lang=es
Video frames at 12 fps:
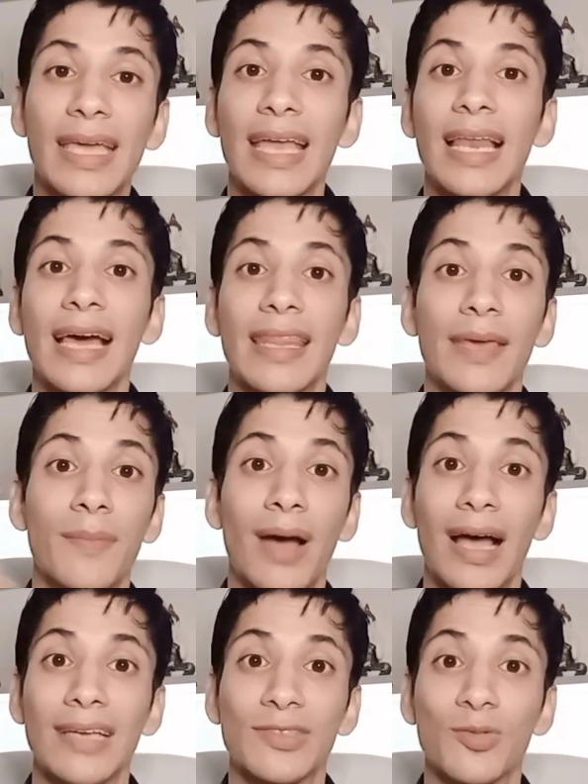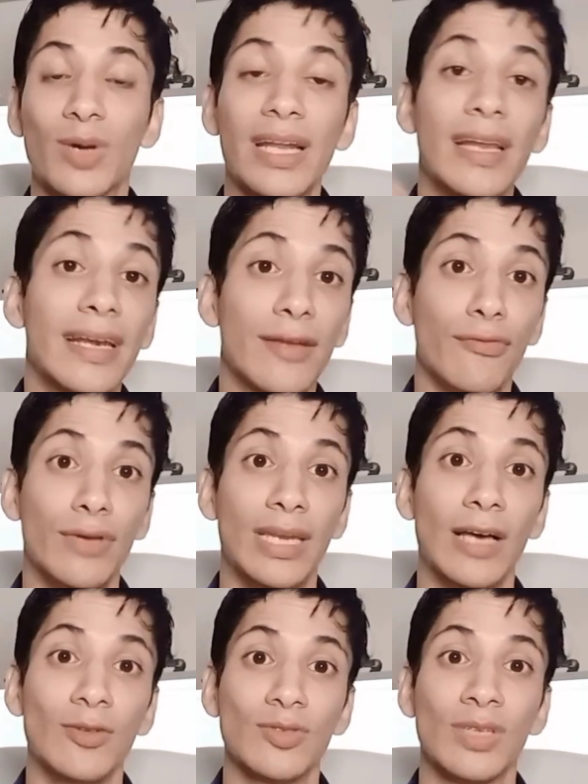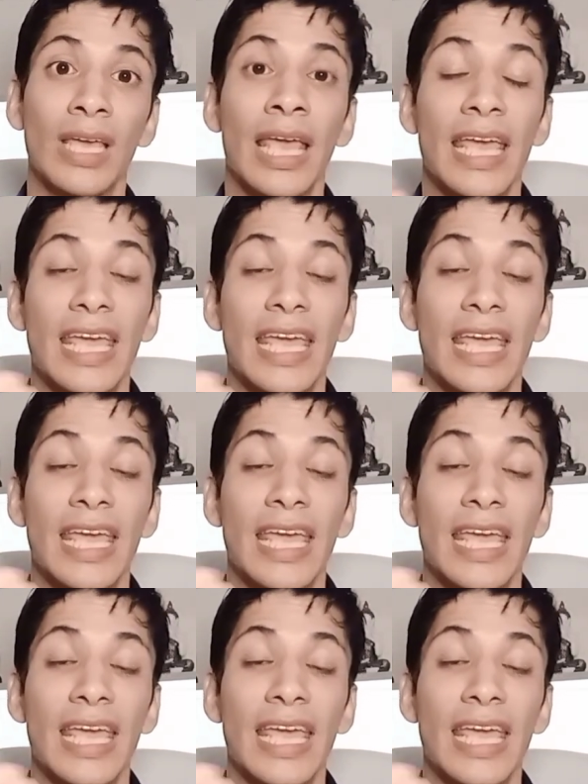que las demás azúcares refinados